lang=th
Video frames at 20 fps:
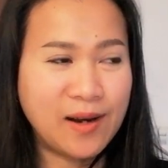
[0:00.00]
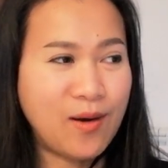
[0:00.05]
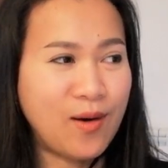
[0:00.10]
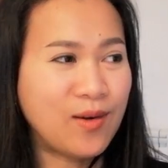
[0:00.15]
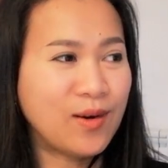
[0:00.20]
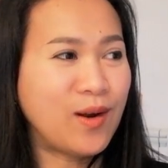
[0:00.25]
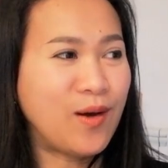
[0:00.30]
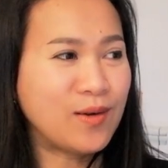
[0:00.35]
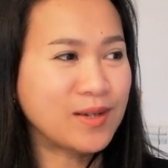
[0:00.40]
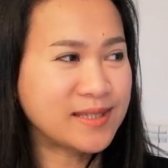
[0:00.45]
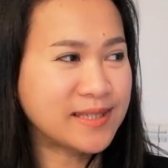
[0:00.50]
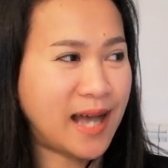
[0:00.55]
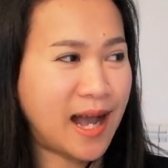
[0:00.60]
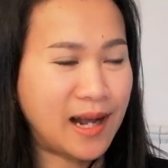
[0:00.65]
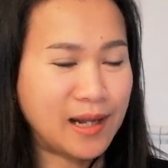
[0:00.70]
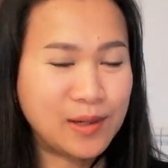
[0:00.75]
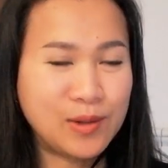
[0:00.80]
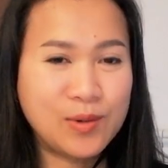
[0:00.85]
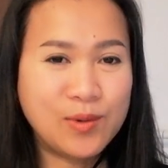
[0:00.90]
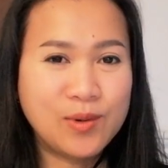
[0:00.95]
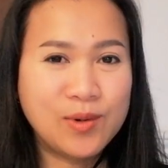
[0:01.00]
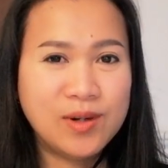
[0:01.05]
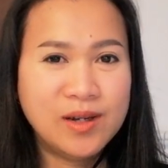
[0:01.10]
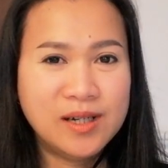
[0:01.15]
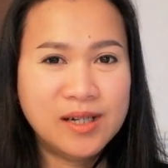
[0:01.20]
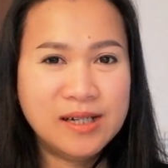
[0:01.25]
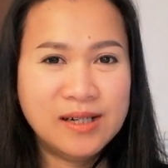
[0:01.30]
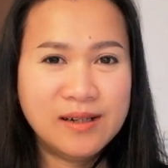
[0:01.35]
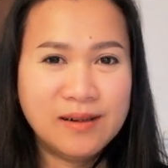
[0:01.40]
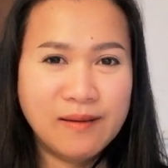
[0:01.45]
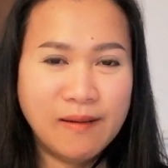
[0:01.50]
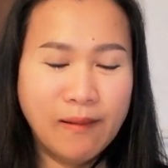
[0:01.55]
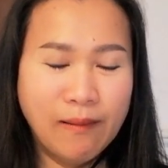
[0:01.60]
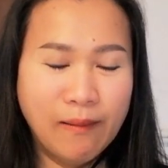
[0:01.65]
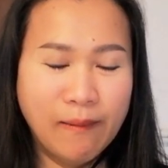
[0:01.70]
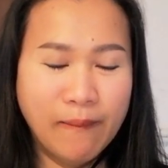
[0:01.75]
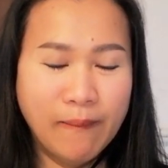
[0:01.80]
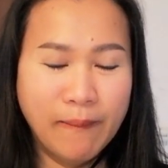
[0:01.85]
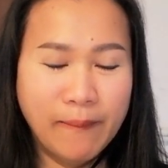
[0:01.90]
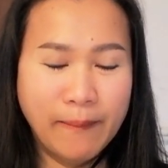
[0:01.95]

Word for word: หรอกลองสักดูโอ้โห